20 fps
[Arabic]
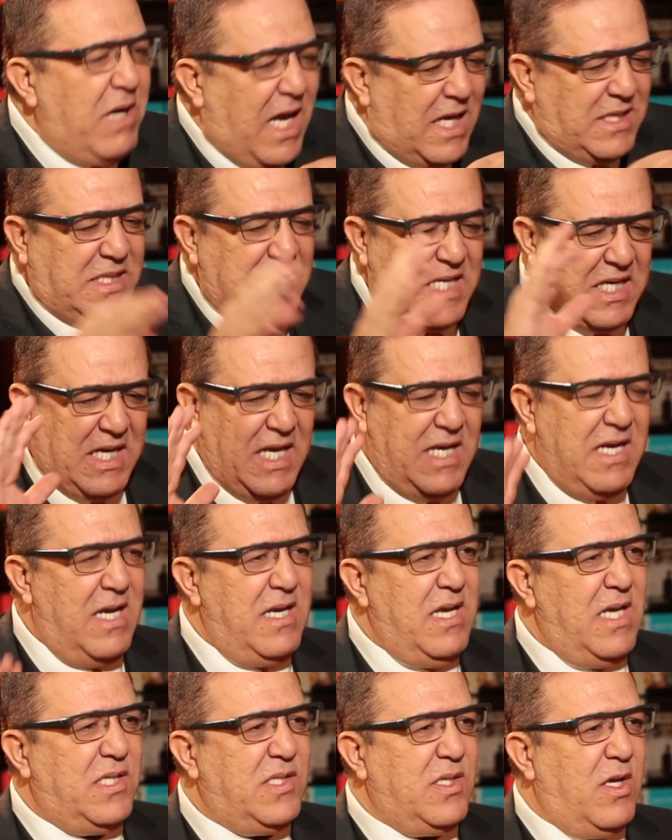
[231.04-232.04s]
ونعطيك انا
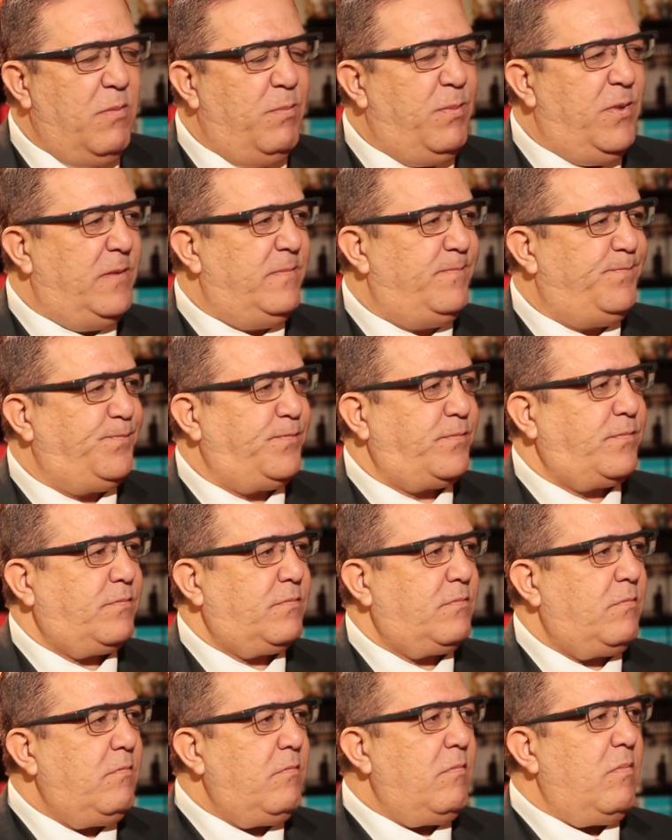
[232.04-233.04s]
ان اكزامبل
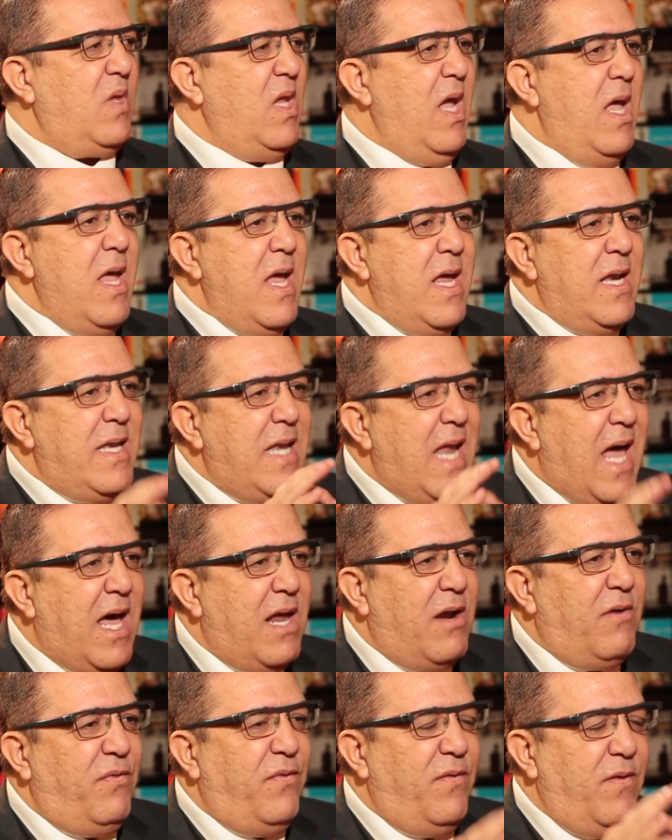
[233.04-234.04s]

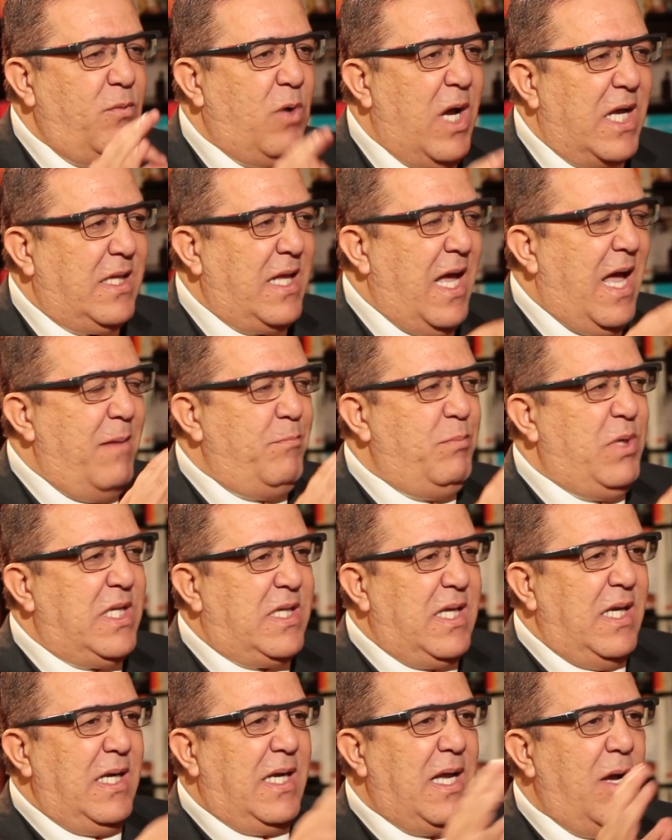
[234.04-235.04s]
نعرف وقت
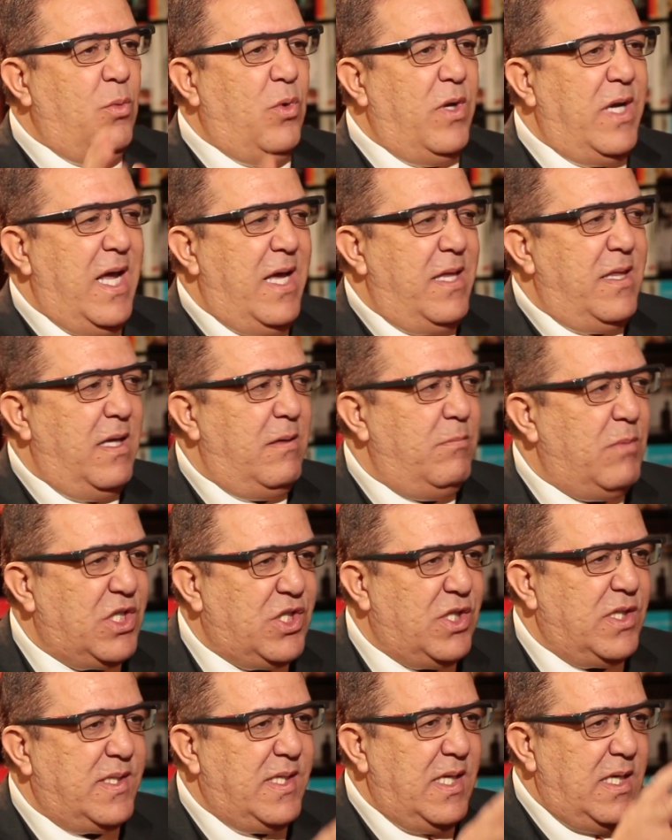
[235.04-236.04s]
حبيت نكون هذا
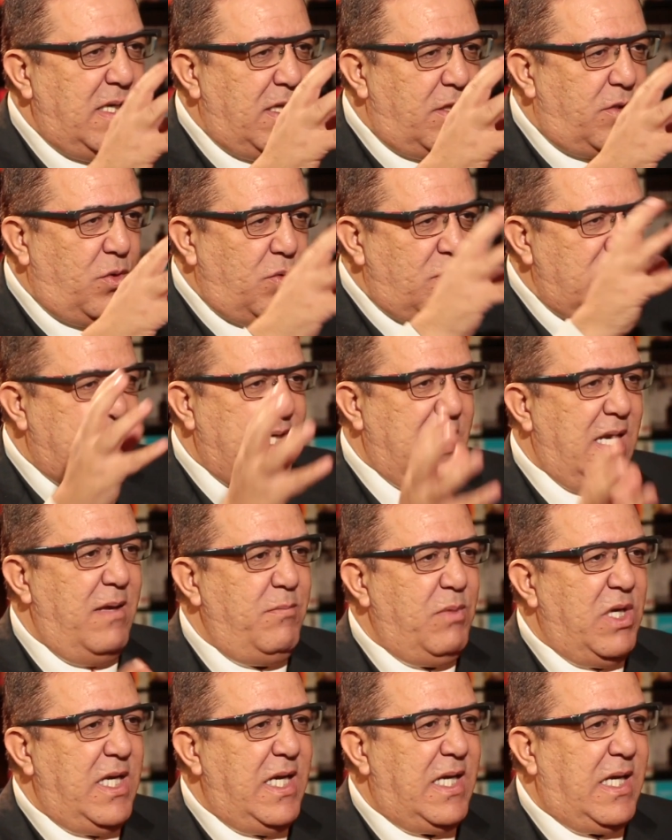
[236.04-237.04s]
المجلس التونسي
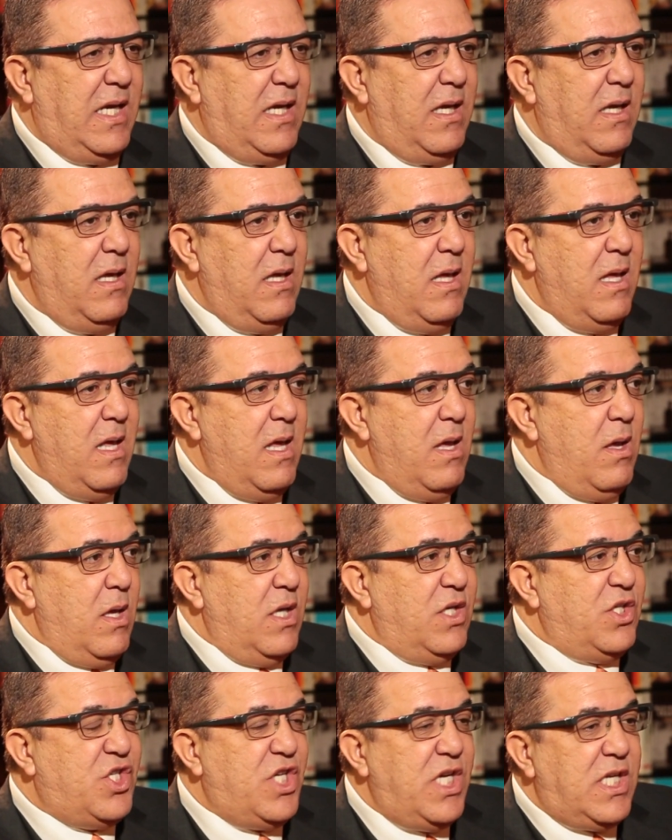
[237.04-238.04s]
الامريكي
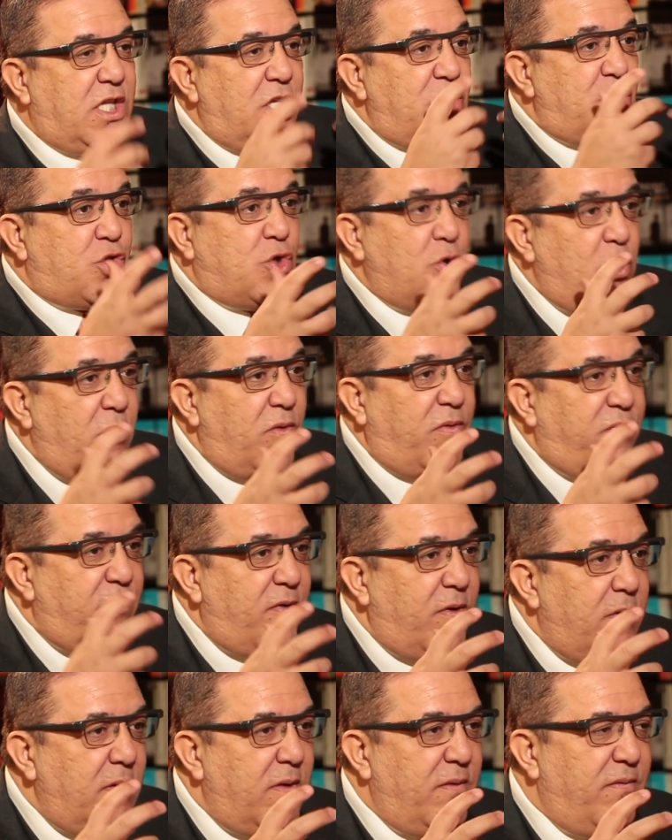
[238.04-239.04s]
جيت
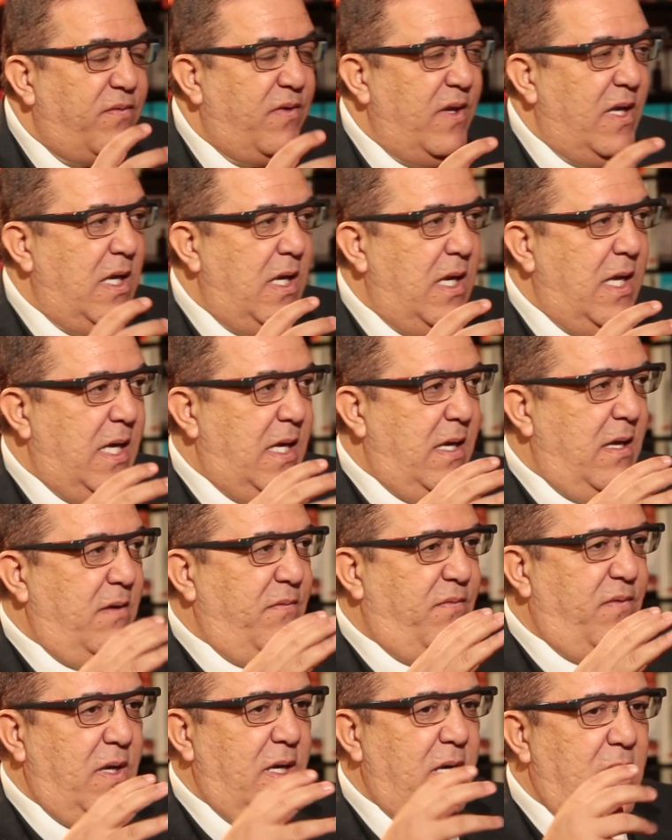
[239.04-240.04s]
نشوف في
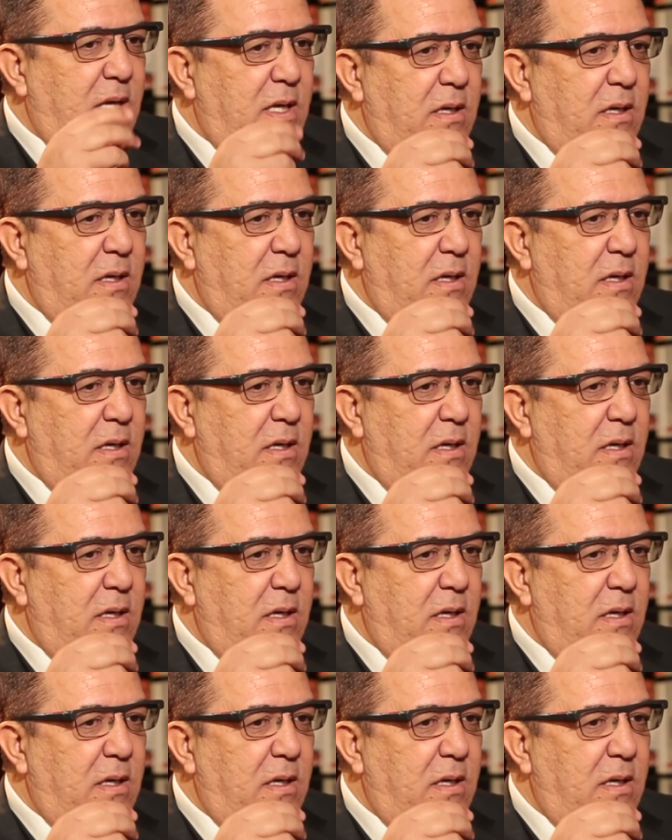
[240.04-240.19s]
الـ في